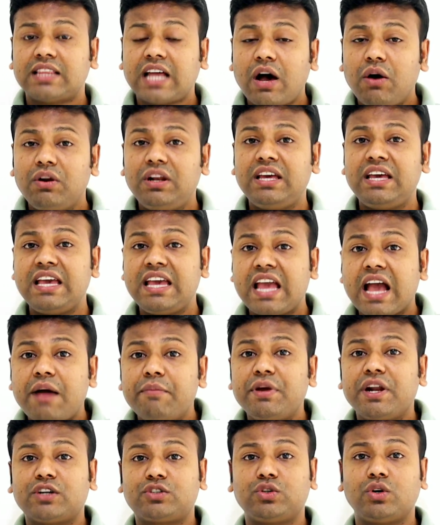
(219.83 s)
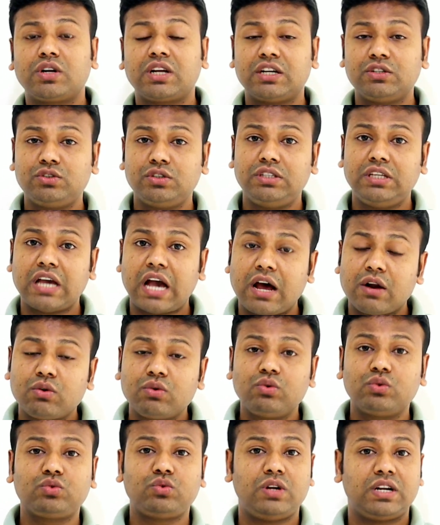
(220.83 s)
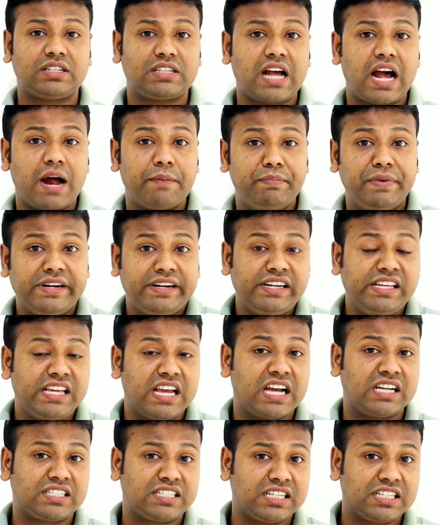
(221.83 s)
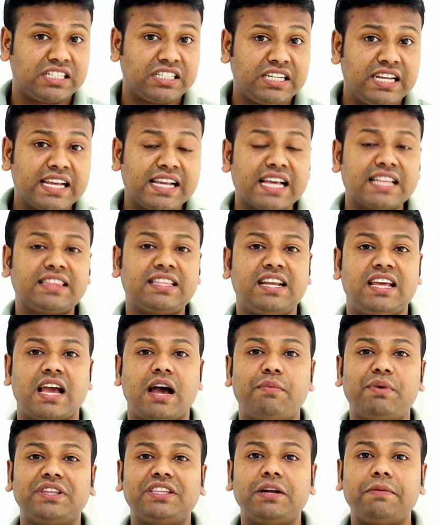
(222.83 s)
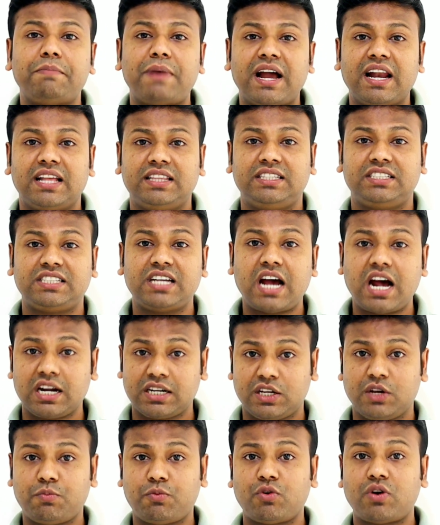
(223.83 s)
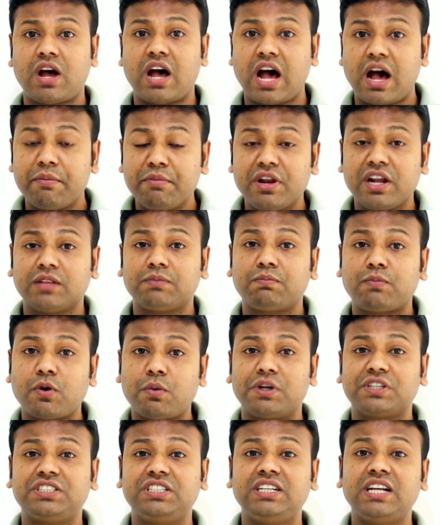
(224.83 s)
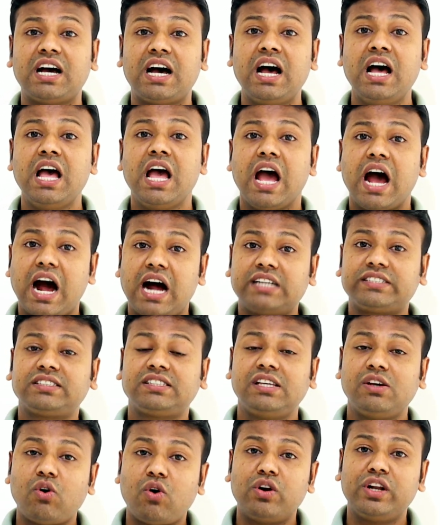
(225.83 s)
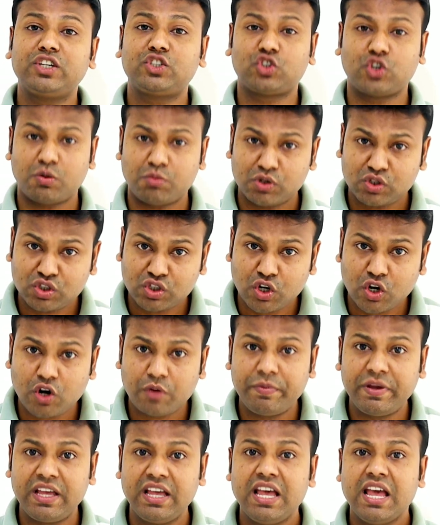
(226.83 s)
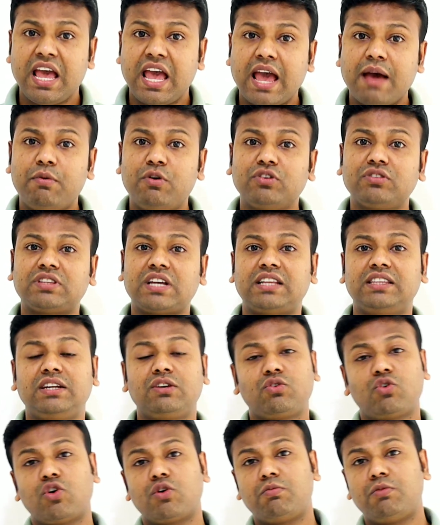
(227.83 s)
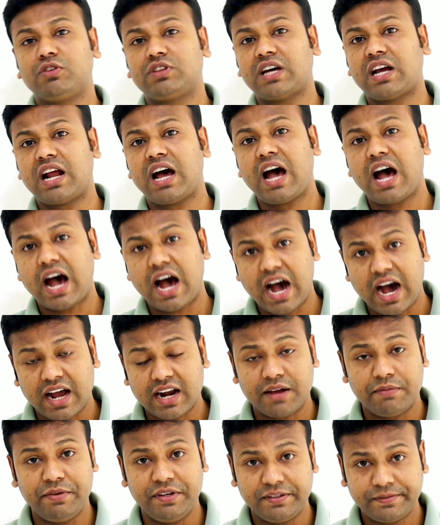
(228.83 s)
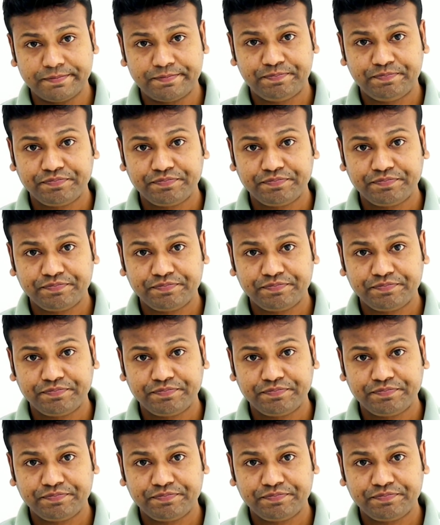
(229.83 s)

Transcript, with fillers: তাহলে এই আমিরাত সরকার যদি আরও নতুন একটা আপডেট নিয়ে আসে সেক্ষেত্রে আমাদের বাংলাদেশে আটকে পড়া আমিরাত প্রবাসীরা আসতে অনেক সমস্যা হবে এবং তাদের কর্ম তারা হারাবে